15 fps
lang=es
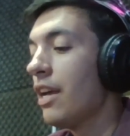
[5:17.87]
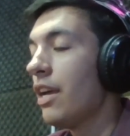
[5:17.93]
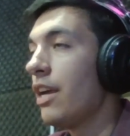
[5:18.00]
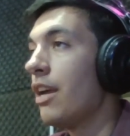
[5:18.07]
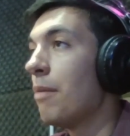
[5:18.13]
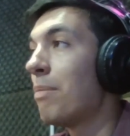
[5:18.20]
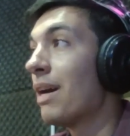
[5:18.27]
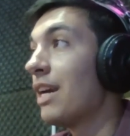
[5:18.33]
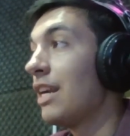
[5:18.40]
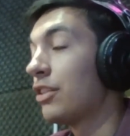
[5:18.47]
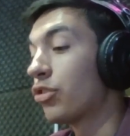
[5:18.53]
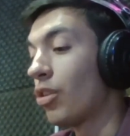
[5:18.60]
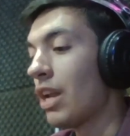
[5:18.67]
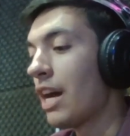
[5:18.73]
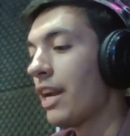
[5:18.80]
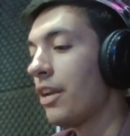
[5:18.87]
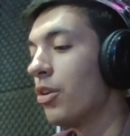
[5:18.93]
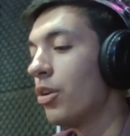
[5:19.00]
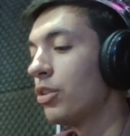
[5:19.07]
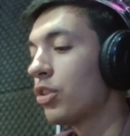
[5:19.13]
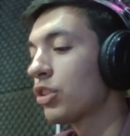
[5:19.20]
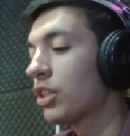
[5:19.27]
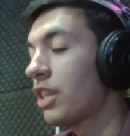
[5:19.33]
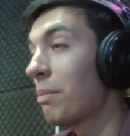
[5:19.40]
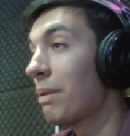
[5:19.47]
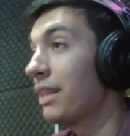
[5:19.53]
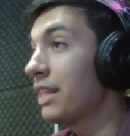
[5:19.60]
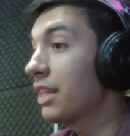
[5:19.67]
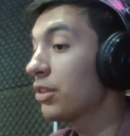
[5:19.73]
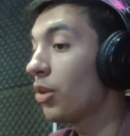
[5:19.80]
paneles solares, ¿no? Entonces,
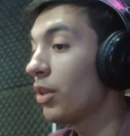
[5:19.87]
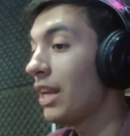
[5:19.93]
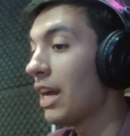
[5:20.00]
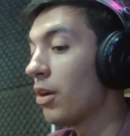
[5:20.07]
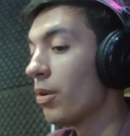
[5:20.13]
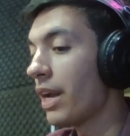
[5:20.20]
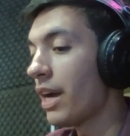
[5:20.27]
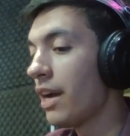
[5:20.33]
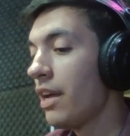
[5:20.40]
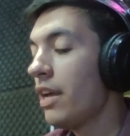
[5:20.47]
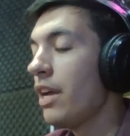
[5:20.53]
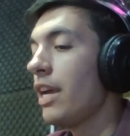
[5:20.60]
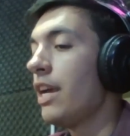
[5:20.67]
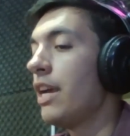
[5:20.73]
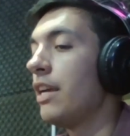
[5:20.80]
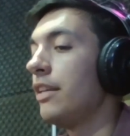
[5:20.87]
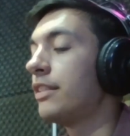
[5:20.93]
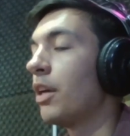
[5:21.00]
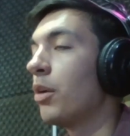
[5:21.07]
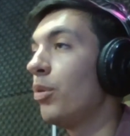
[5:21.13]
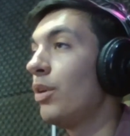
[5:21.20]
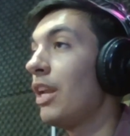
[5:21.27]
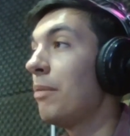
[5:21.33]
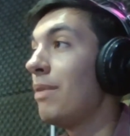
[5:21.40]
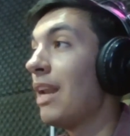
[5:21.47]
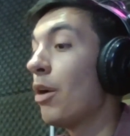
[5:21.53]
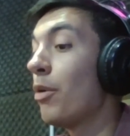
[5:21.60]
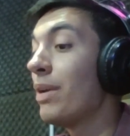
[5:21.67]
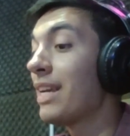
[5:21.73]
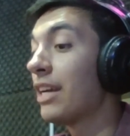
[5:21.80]
dependiendo de la hora y según
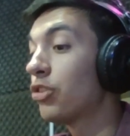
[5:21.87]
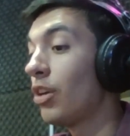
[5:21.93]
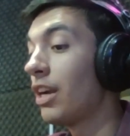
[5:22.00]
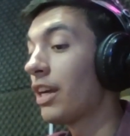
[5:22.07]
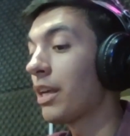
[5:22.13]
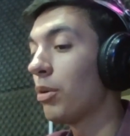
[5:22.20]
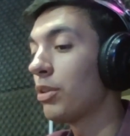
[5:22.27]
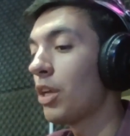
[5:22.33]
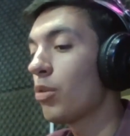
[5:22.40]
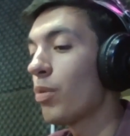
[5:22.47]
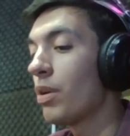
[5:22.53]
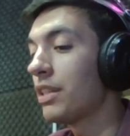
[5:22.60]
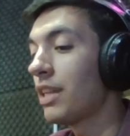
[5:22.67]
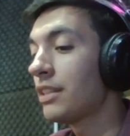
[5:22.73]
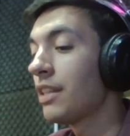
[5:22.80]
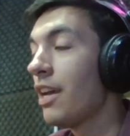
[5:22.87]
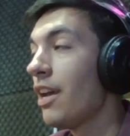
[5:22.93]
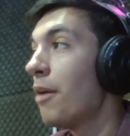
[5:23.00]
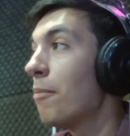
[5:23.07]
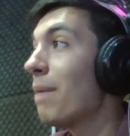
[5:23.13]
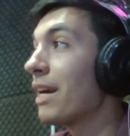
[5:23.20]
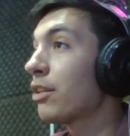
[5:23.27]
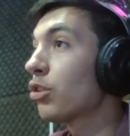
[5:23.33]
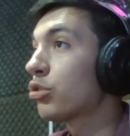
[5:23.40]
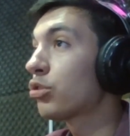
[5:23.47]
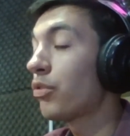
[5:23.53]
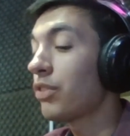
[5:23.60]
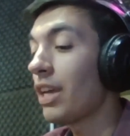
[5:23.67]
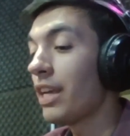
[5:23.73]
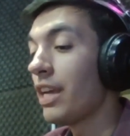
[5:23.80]
la ubicación en la que vos te encuentres,
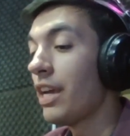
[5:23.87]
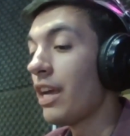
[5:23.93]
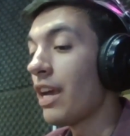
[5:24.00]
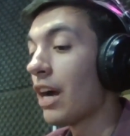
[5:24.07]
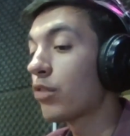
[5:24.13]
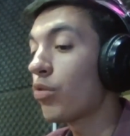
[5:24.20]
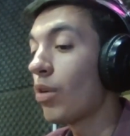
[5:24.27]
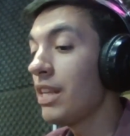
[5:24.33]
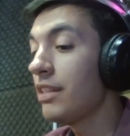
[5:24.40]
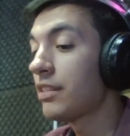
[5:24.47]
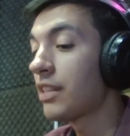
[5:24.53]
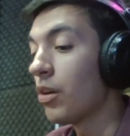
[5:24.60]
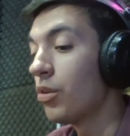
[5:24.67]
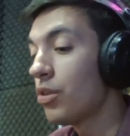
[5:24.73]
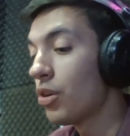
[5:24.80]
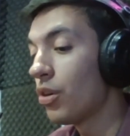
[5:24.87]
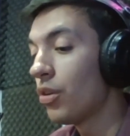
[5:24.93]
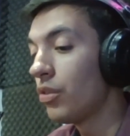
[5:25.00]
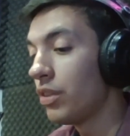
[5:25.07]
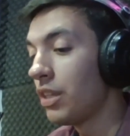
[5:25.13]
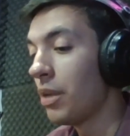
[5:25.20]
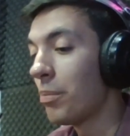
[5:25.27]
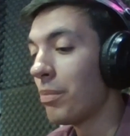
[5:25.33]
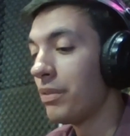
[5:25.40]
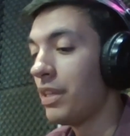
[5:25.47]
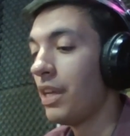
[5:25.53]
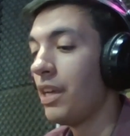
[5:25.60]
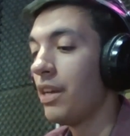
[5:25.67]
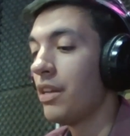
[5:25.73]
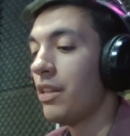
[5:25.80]
Microsoft actualiza o no
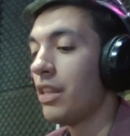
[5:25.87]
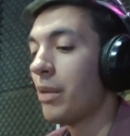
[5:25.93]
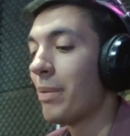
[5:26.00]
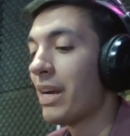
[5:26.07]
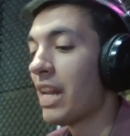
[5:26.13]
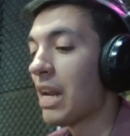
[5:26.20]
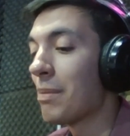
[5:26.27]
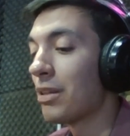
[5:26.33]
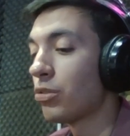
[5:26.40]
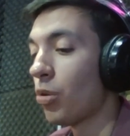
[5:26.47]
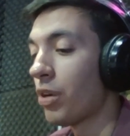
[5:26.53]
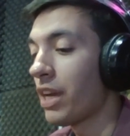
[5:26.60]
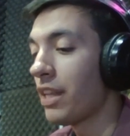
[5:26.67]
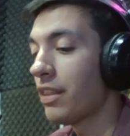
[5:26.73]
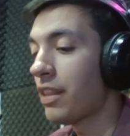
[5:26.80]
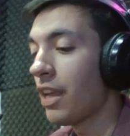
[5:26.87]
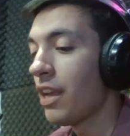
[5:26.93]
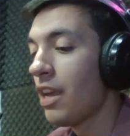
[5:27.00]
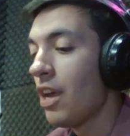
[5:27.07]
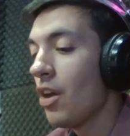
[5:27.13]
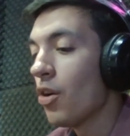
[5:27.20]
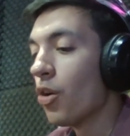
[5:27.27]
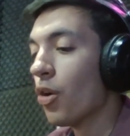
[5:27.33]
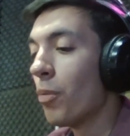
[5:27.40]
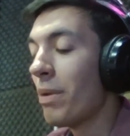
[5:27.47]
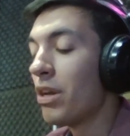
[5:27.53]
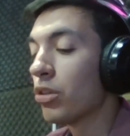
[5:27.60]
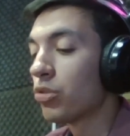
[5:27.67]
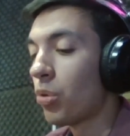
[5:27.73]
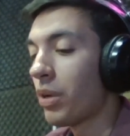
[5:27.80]
de, manera más urgente o
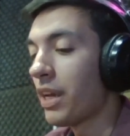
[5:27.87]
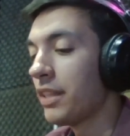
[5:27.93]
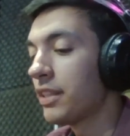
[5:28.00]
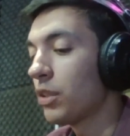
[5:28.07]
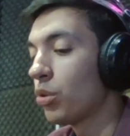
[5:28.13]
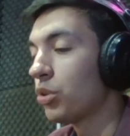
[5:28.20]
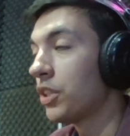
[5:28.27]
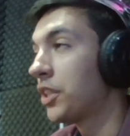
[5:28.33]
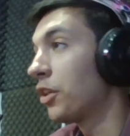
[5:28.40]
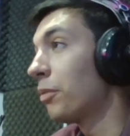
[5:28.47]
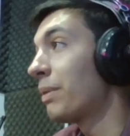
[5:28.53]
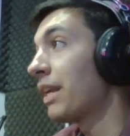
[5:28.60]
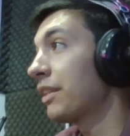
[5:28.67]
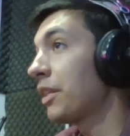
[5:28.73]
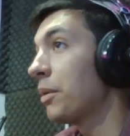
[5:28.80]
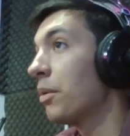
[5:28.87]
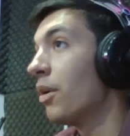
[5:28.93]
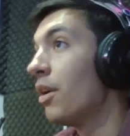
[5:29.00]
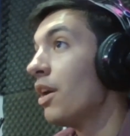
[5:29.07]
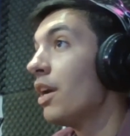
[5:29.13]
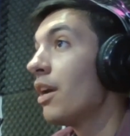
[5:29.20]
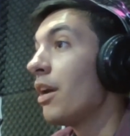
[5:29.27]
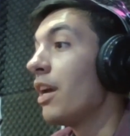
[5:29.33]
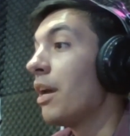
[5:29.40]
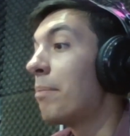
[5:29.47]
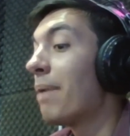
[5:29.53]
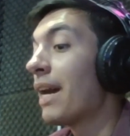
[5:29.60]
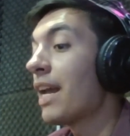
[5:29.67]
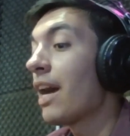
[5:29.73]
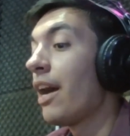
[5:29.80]
menos urgente tu sistema operativo
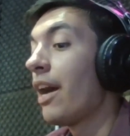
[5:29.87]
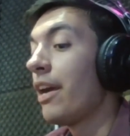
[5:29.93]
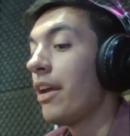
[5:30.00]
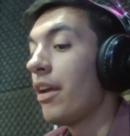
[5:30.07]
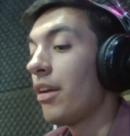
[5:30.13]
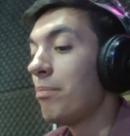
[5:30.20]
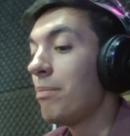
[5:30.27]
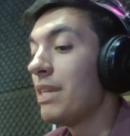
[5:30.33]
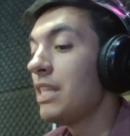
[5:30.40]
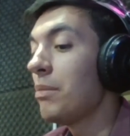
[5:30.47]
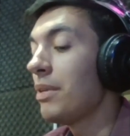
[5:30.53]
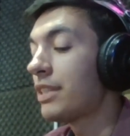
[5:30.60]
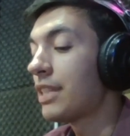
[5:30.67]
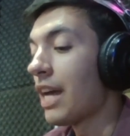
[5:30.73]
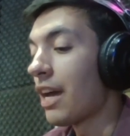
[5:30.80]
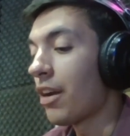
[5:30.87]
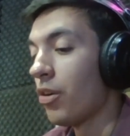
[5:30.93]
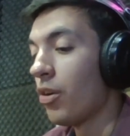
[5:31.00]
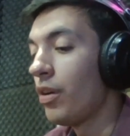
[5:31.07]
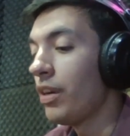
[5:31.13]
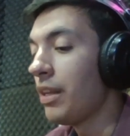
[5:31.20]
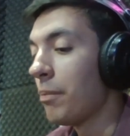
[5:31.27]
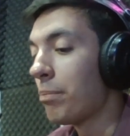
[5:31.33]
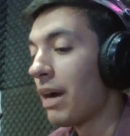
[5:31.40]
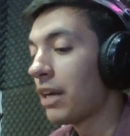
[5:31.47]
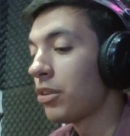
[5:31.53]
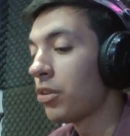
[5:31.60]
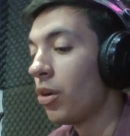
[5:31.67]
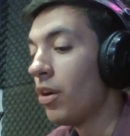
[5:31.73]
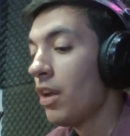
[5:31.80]
para minimizar ¿no? el
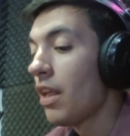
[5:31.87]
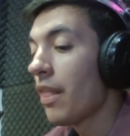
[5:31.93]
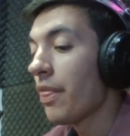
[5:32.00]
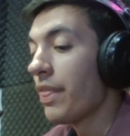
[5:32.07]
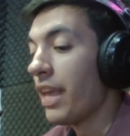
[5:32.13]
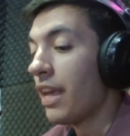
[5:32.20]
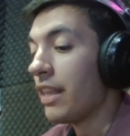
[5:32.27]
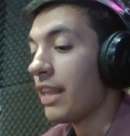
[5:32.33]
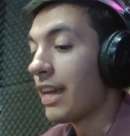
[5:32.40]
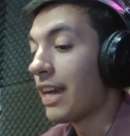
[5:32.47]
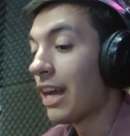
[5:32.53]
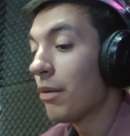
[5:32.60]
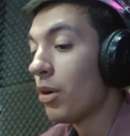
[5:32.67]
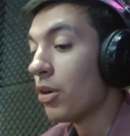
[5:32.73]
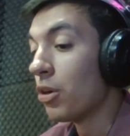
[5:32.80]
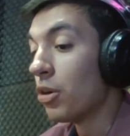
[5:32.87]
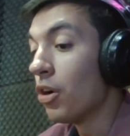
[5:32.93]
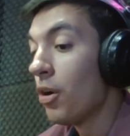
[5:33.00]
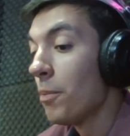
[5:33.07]
impacto de, de carbono, ¿no?